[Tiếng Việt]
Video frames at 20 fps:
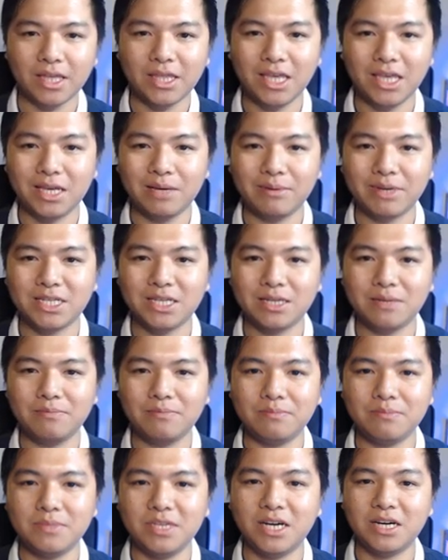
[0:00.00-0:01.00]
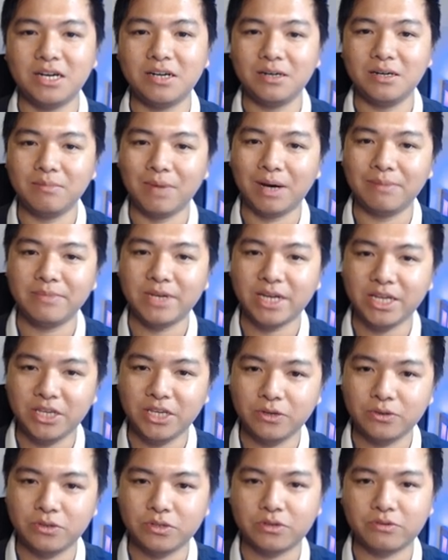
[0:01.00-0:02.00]
thì các bạn sẽ nhớ bấm
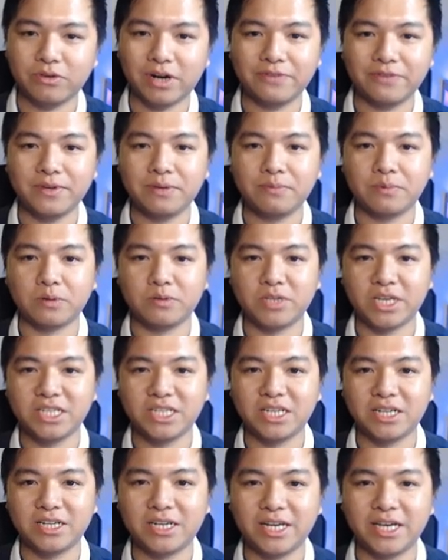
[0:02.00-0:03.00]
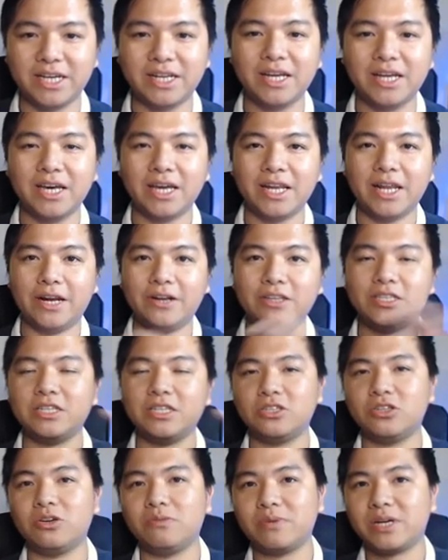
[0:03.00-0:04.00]
cái Use Graphic Processor lên để nó
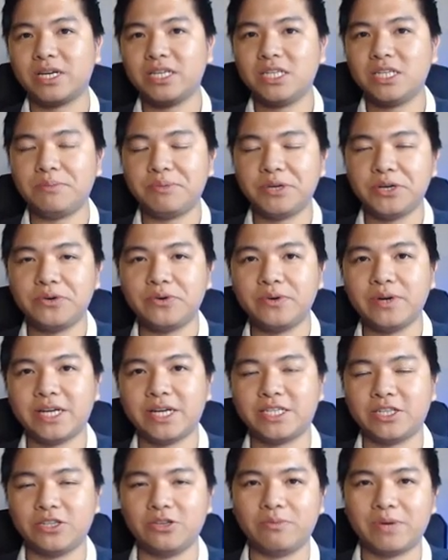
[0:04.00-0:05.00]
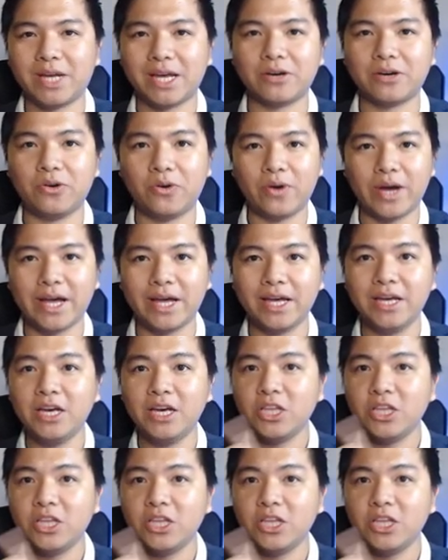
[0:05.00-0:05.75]
sử dụng cái GPU, là sử dụng card đồ họa.